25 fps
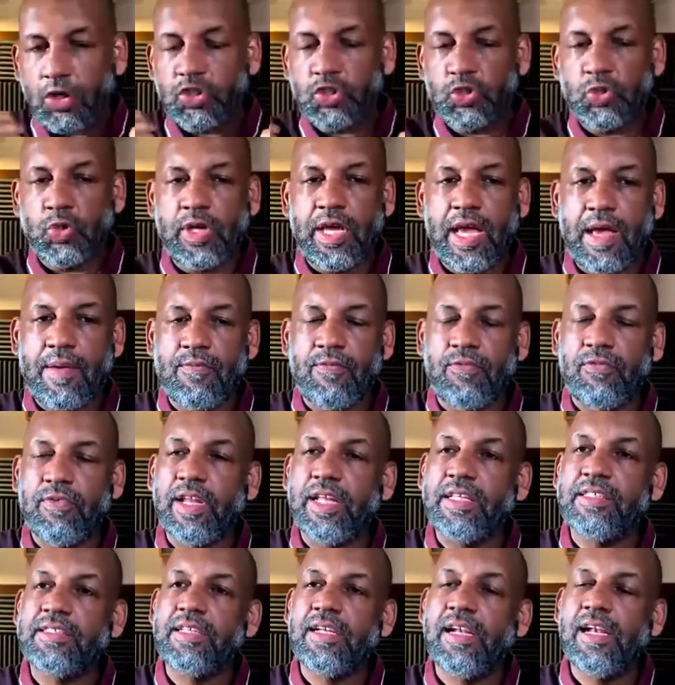zu kämpfen.
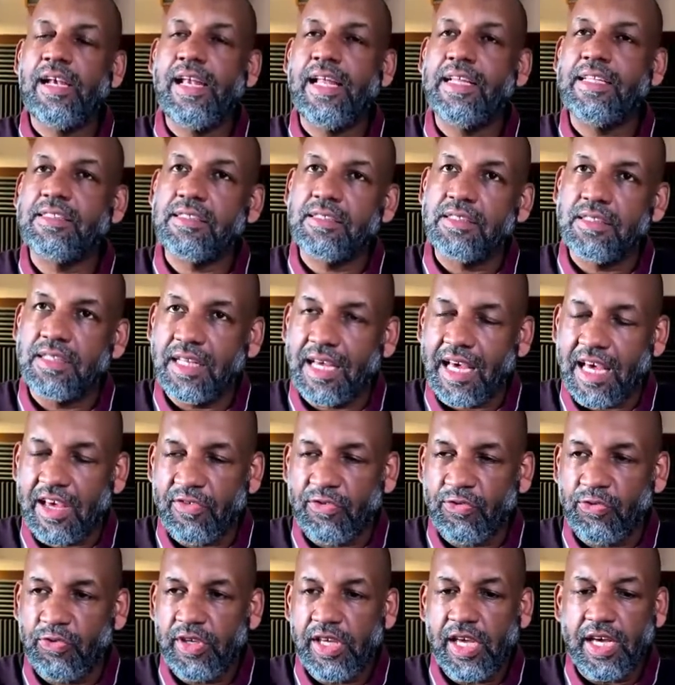Jetzt in den letzten drei,
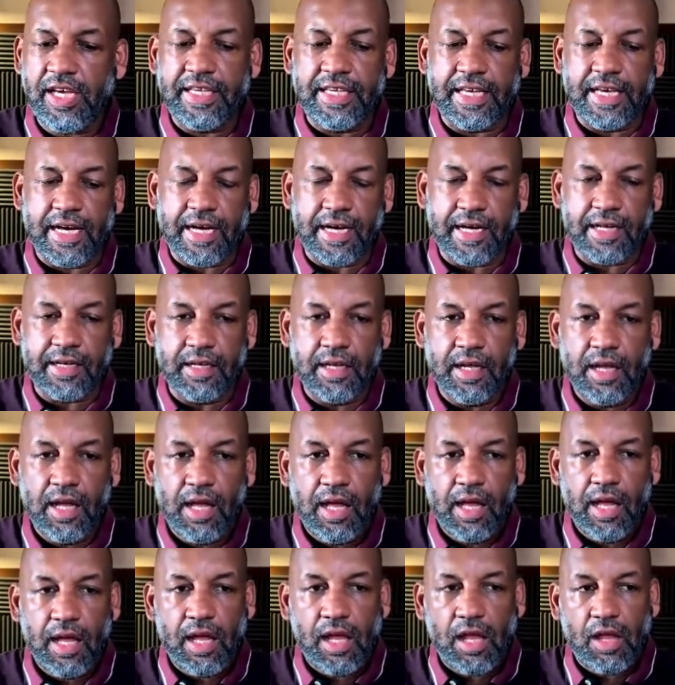vier Jahren
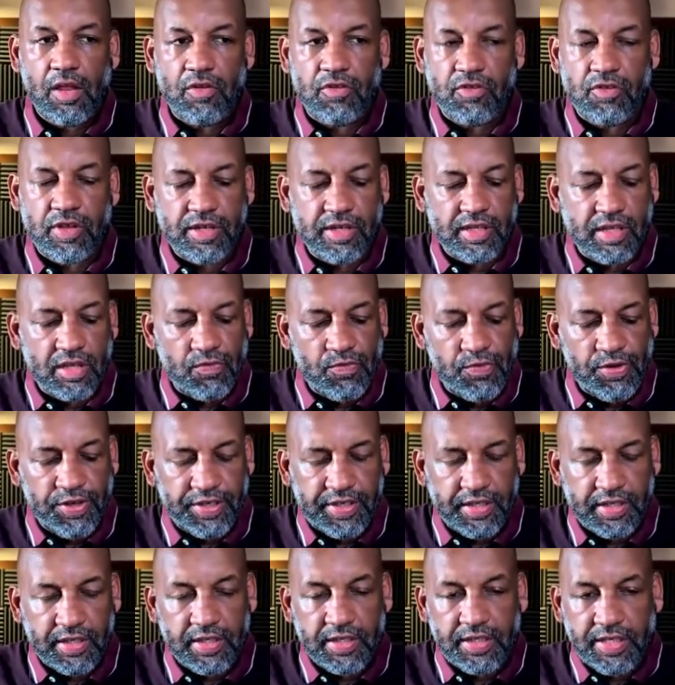sind
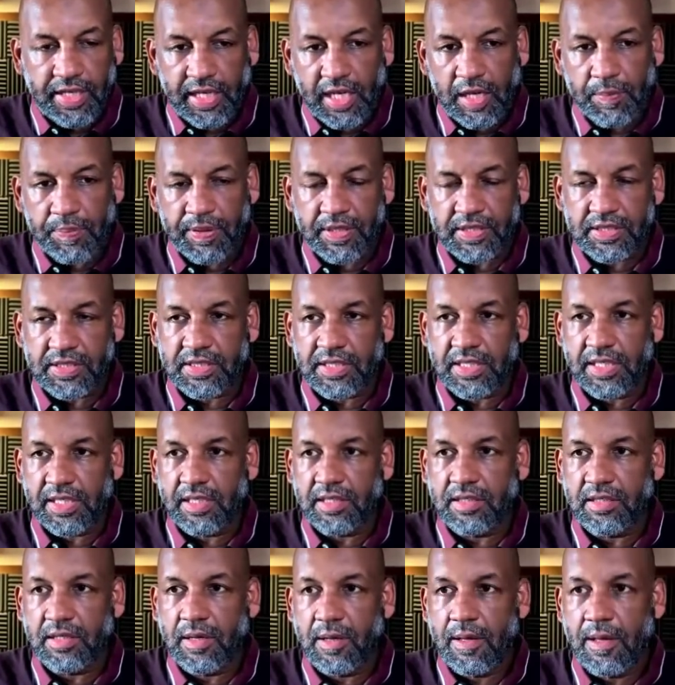gewichtige Dinge
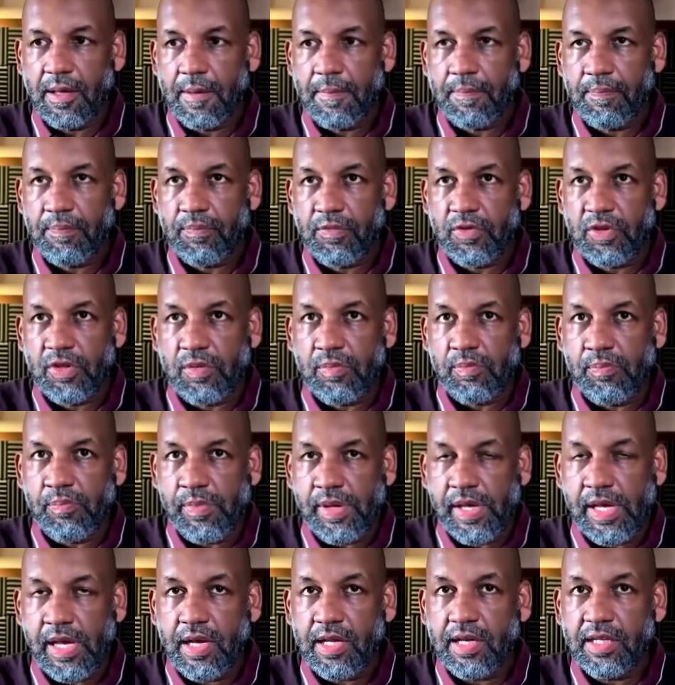passiert, die
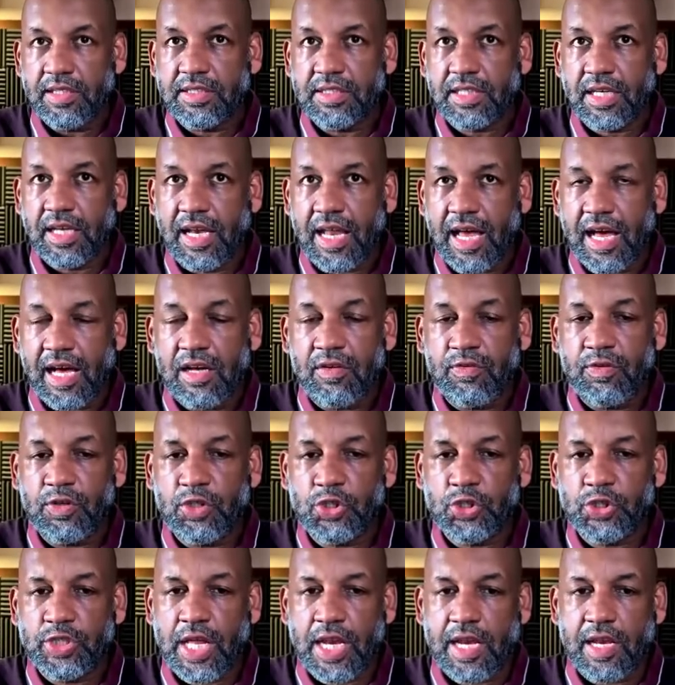mir das klare
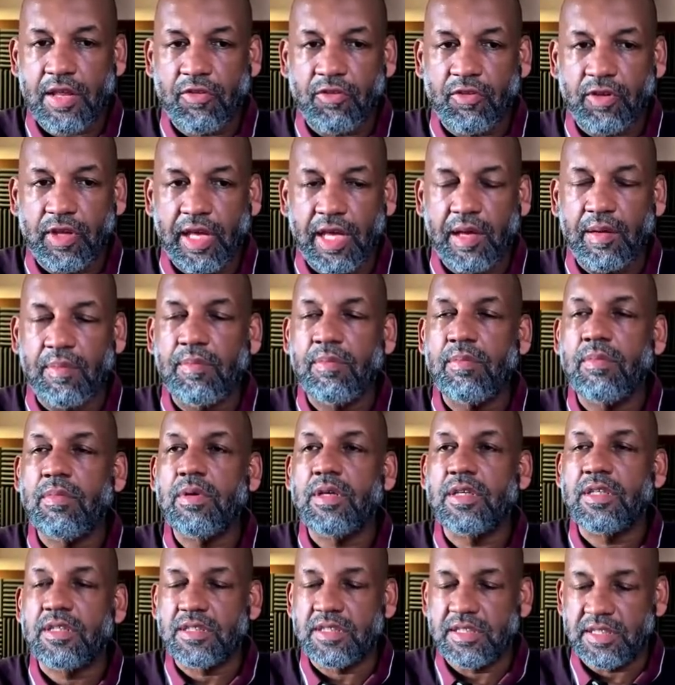Verständnis geben,
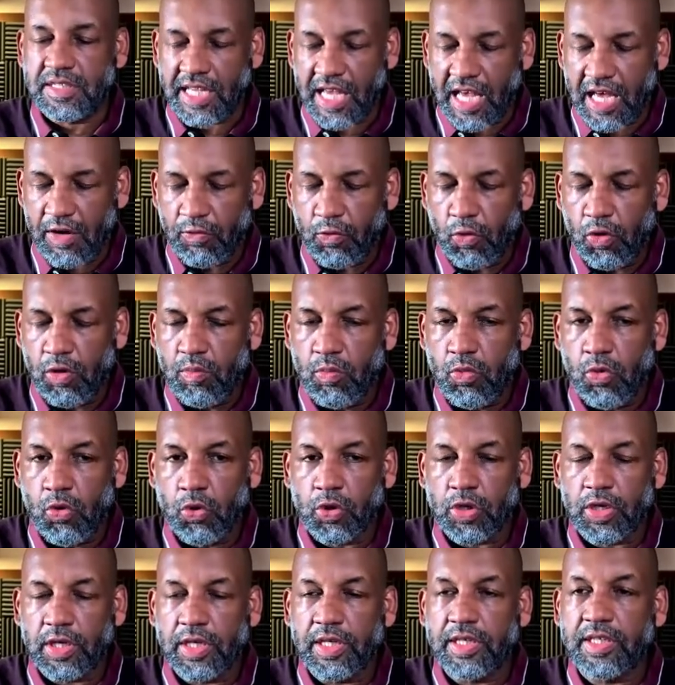sehr wohl
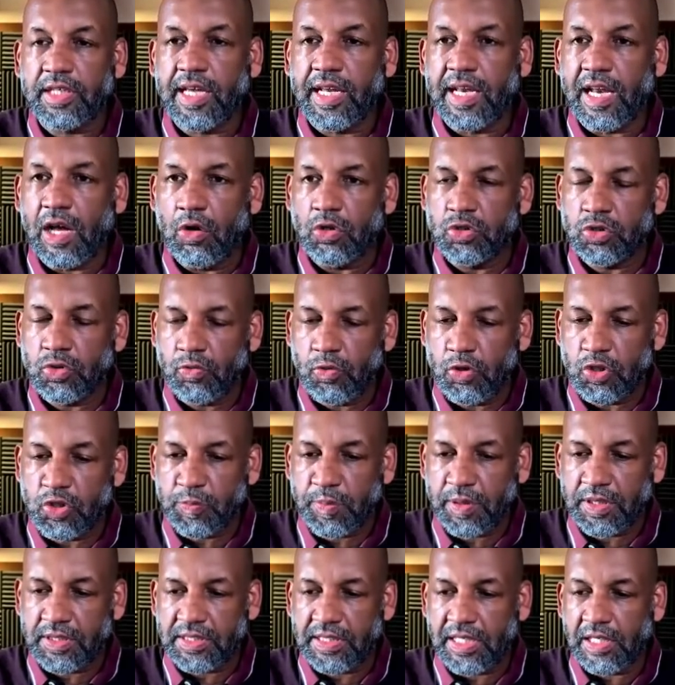möglich, genauso wird es
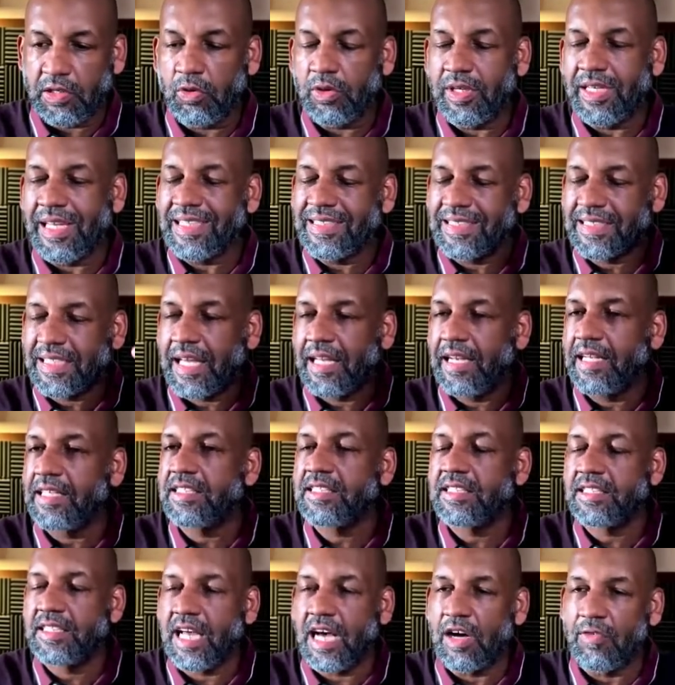passieren und jetzt kann ich
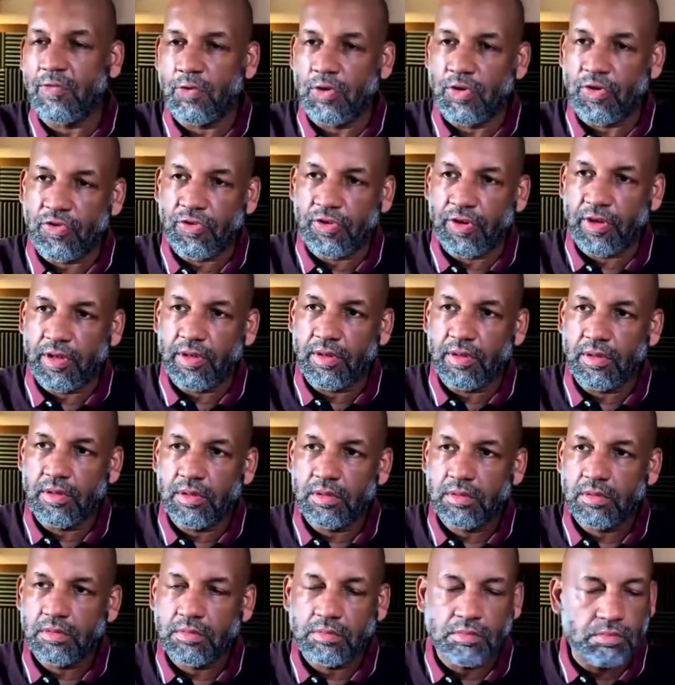es nachvollziehen.
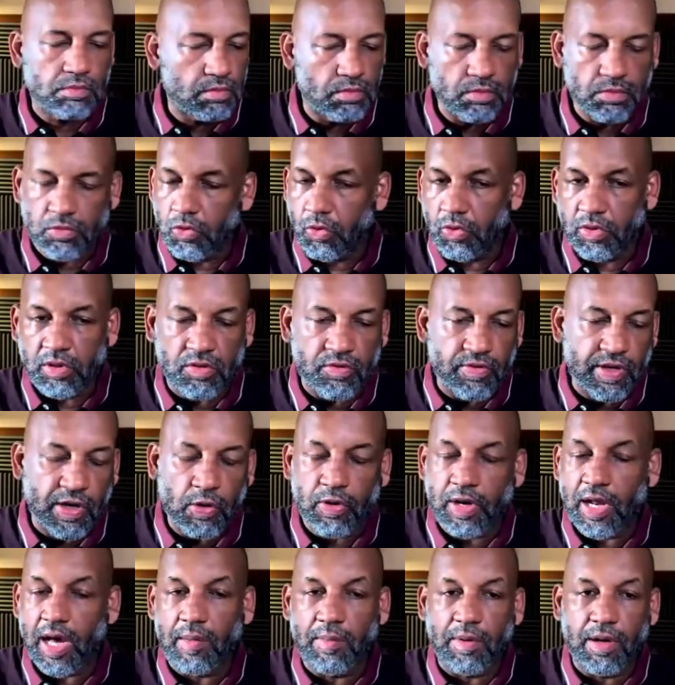Ohne Wenn
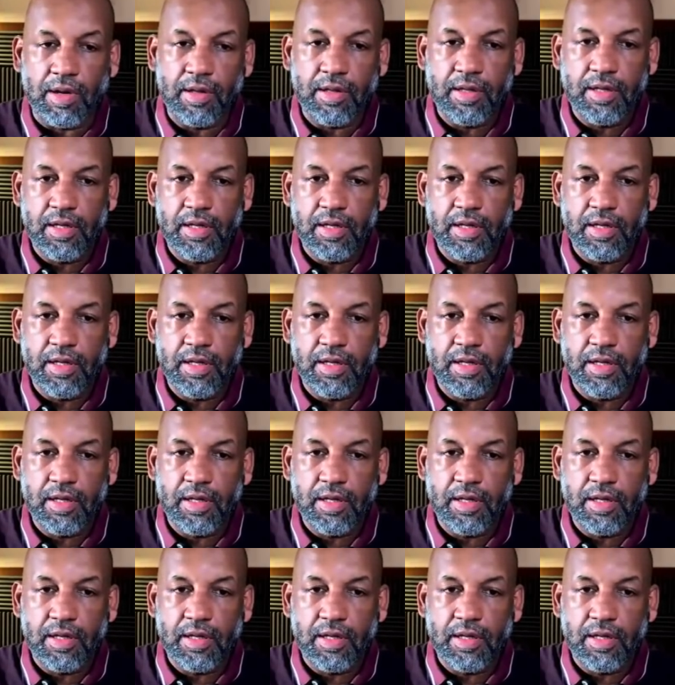und Aber.